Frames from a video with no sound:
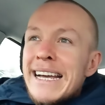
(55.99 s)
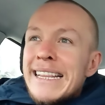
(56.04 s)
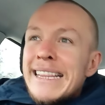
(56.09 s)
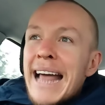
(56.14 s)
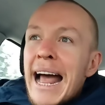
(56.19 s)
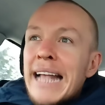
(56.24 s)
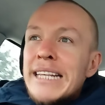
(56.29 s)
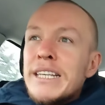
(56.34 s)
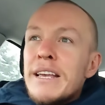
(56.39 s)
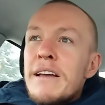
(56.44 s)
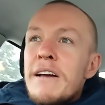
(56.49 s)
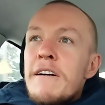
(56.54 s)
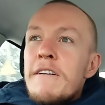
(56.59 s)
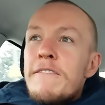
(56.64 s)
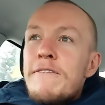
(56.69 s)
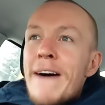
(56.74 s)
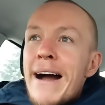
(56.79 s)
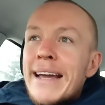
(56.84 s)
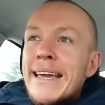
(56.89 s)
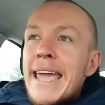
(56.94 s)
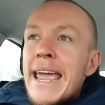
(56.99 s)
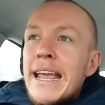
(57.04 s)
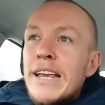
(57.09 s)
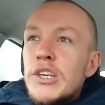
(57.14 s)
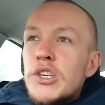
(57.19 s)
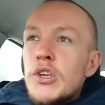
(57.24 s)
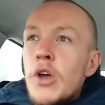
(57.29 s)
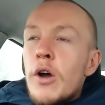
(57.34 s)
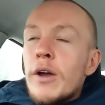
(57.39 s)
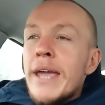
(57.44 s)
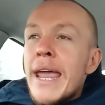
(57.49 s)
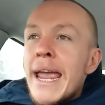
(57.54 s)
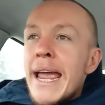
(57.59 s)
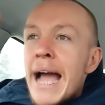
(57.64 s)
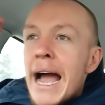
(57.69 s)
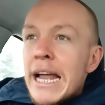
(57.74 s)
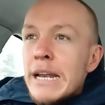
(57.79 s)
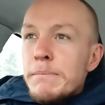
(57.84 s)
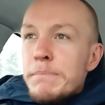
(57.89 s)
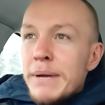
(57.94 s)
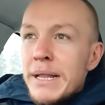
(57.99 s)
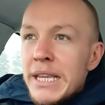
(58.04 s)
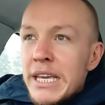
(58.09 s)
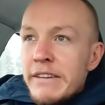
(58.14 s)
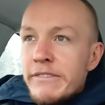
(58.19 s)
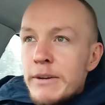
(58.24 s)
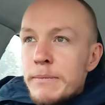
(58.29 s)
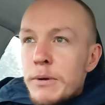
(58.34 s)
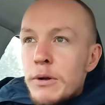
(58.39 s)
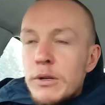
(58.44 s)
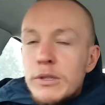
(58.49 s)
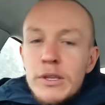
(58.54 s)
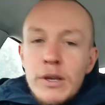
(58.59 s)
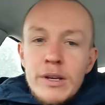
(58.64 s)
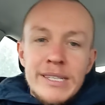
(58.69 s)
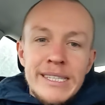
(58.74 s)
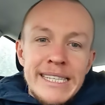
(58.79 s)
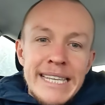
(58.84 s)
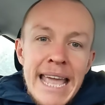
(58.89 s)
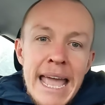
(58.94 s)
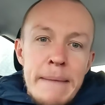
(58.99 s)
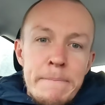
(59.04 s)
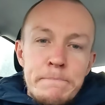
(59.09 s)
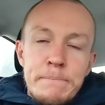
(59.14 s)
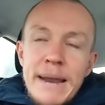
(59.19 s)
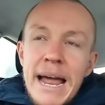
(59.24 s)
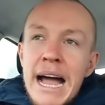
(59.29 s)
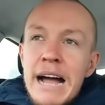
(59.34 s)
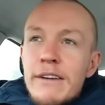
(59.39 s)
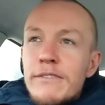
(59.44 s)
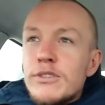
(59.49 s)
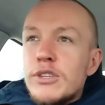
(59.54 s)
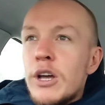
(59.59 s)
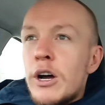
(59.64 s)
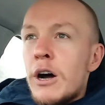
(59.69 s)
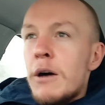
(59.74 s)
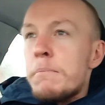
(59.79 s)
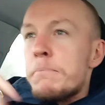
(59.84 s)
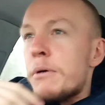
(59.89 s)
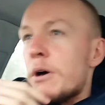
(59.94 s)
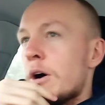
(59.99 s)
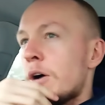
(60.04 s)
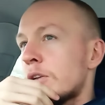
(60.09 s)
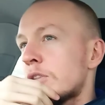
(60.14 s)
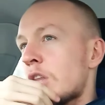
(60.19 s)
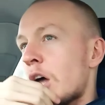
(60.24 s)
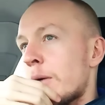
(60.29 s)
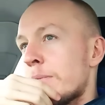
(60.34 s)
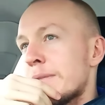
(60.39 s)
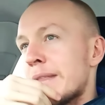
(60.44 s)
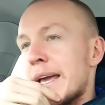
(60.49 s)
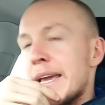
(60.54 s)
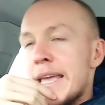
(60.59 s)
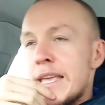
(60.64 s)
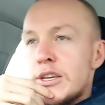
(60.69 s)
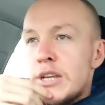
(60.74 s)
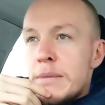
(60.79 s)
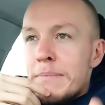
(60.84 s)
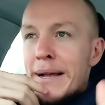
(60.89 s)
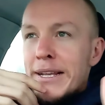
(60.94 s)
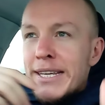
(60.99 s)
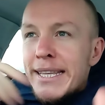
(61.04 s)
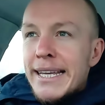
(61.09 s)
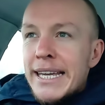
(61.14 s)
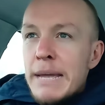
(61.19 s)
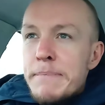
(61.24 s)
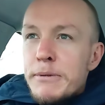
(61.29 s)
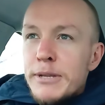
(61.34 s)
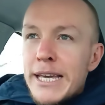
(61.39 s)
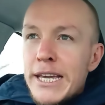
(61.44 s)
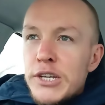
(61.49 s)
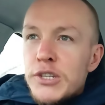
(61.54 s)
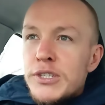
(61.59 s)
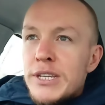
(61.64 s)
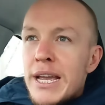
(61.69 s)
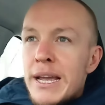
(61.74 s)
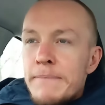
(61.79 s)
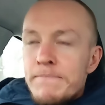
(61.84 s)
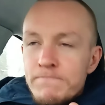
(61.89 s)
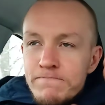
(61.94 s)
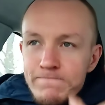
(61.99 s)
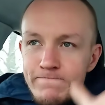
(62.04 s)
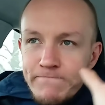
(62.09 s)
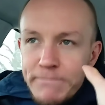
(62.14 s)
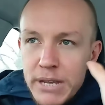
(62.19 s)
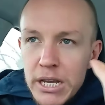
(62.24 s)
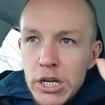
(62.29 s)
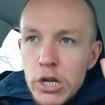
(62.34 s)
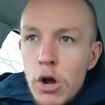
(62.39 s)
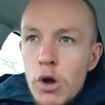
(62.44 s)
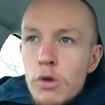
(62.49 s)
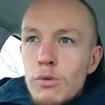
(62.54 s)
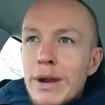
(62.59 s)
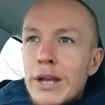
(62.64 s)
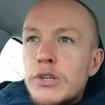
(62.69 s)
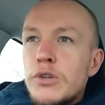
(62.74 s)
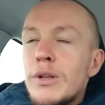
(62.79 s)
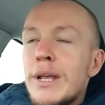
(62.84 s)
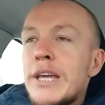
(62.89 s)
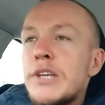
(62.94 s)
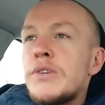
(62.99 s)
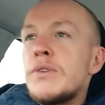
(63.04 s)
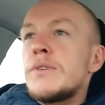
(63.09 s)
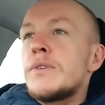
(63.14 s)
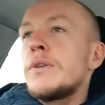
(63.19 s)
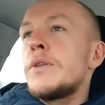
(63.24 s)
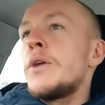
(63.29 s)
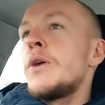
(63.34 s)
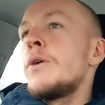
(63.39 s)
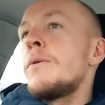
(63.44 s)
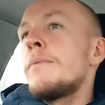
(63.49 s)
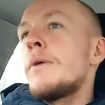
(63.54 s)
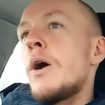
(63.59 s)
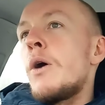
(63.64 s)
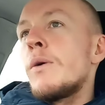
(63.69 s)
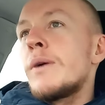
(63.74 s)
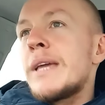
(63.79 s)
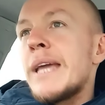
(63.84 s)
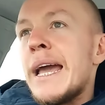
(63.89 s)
That's fucking shocking unbelievable. To jest nieprawdopodobne. Jeżeli macie takie podejście, congratulations on you, ok.